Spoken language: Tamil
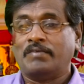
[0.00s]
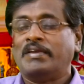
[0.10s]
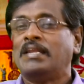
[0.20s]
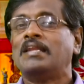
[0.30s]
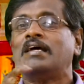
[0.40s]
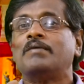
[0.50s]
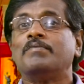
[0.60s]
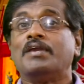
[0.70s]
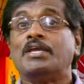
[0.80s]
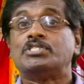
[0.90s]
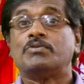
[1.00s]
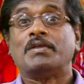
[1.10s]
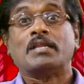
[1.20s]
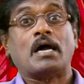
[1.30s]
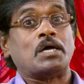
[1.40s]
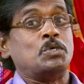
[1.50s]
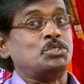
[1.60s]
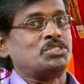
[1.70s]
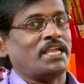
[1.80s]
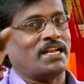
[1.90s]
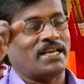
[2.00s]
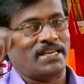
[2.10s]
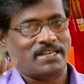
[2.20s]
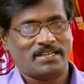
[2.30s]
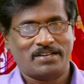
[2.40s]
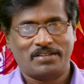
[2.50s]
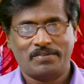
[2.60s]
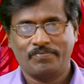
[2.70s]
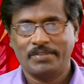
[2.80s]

இவையெல்லாம் இயேசுவின் அருள் செயலாக இருக்கிறது